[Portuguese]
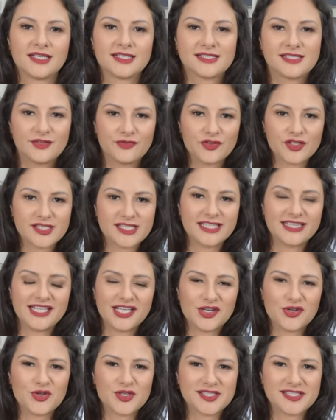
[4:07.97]
Se você
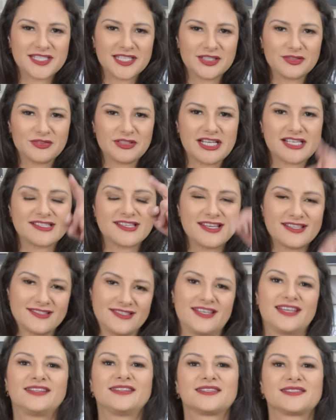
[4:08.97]
está gostando das
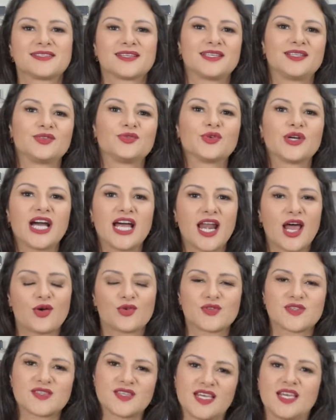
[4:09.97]
receitas aqui do
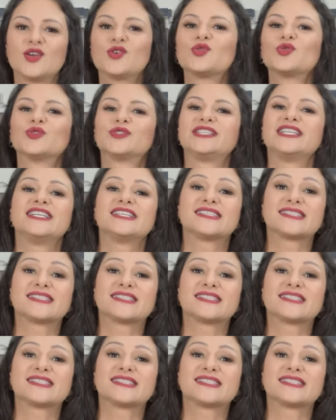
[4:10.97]
canal sem glúten,